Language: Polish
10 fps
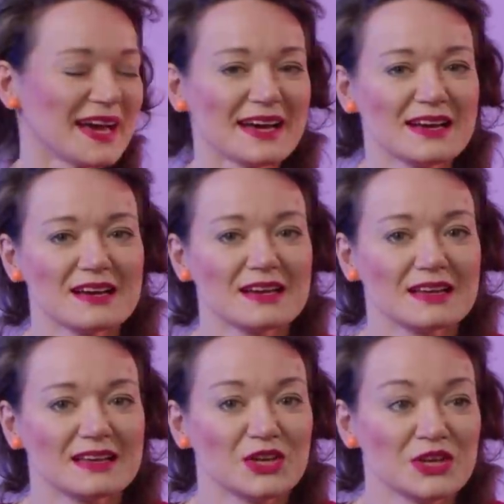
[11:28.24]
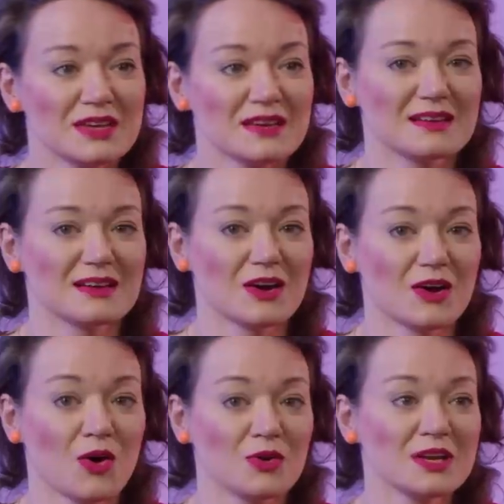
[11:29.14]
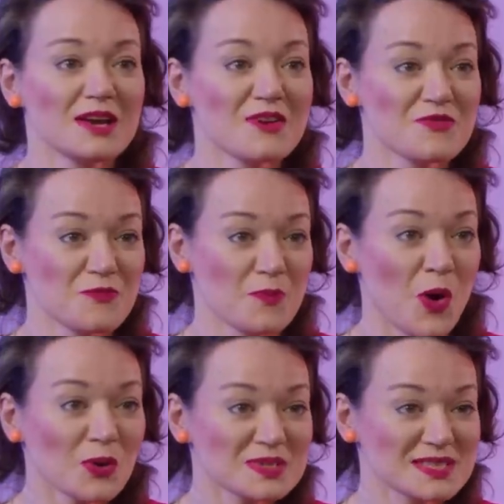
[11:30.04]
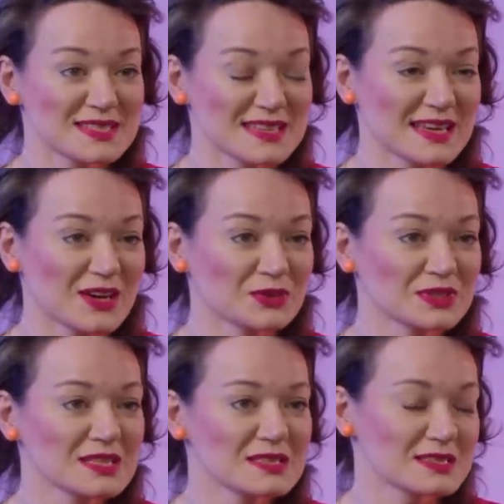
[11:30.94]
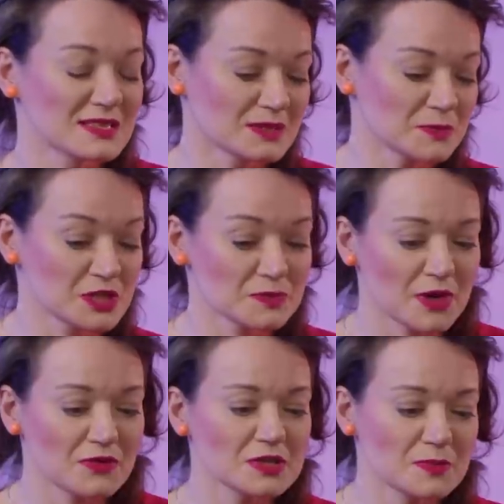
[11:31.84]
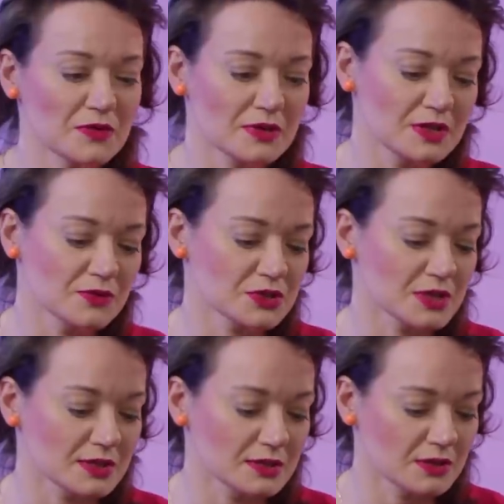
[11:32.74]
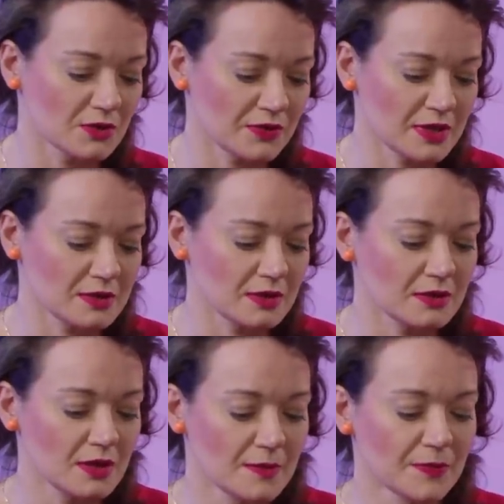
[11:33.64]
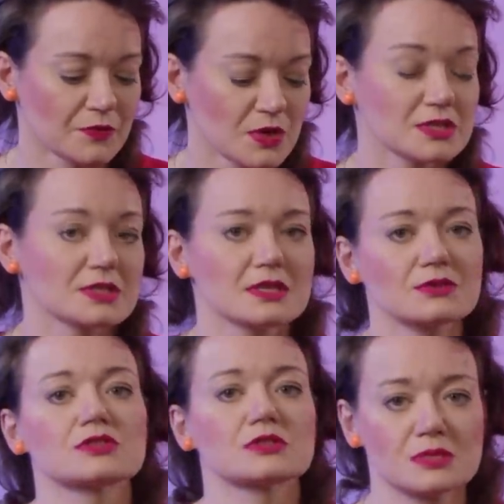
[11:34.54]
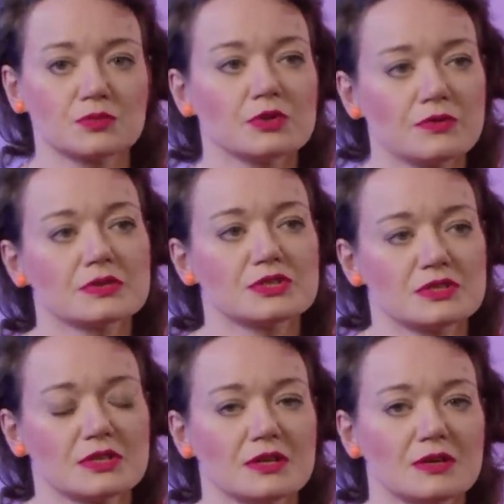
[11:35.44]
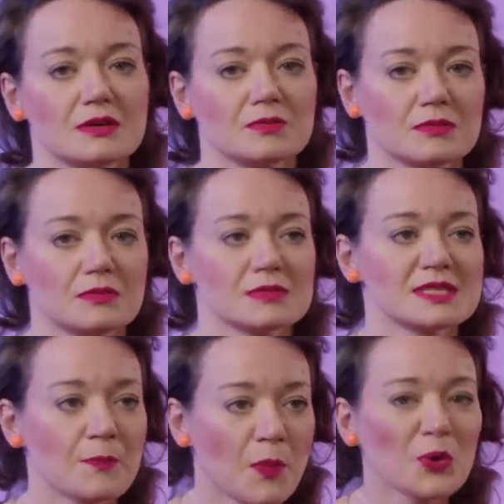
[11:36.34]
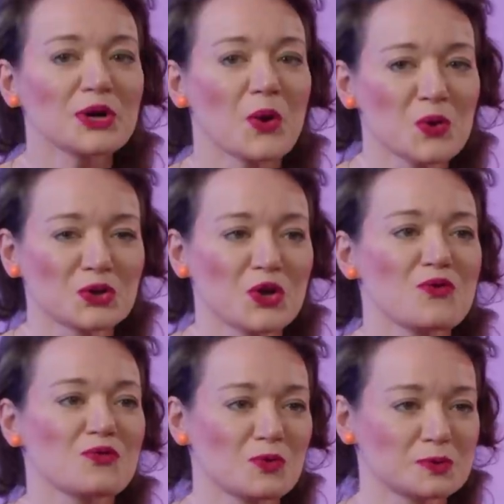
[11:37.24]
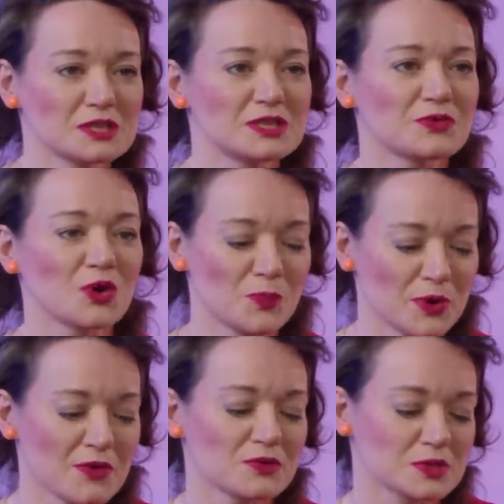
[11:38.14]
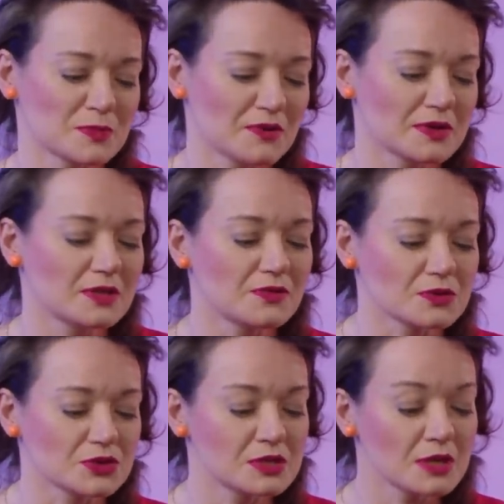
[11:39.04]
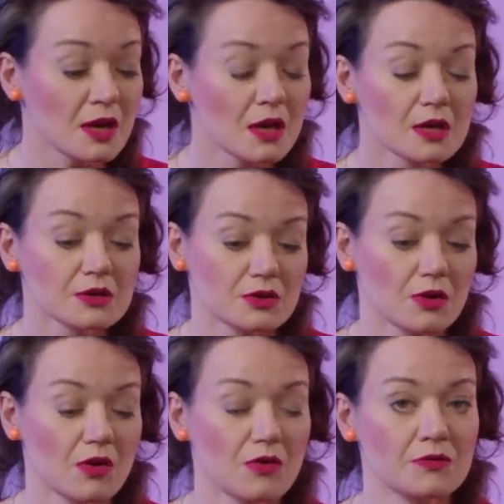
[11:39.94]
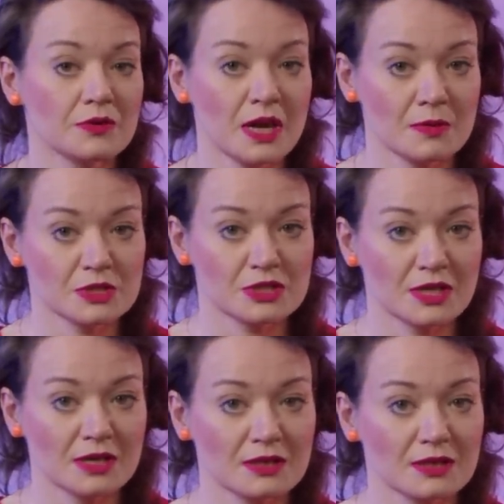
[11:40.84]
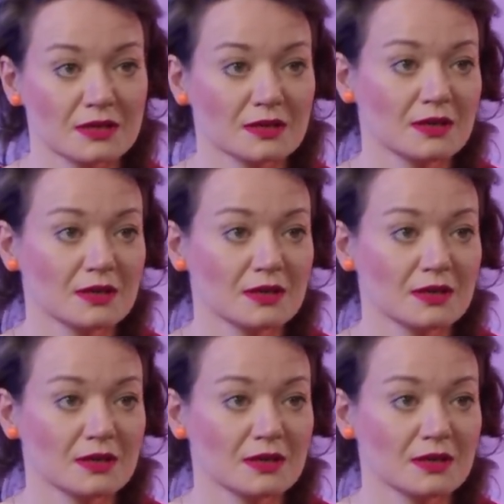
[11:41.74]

E, I o ile w Polsce on jest przez Prawo i Sprawiedliwość krytykowany właśnie za to, że chce budować e, zaporę ogniową przeciwko Prawu i Sprawiedliwości, to w Niemczech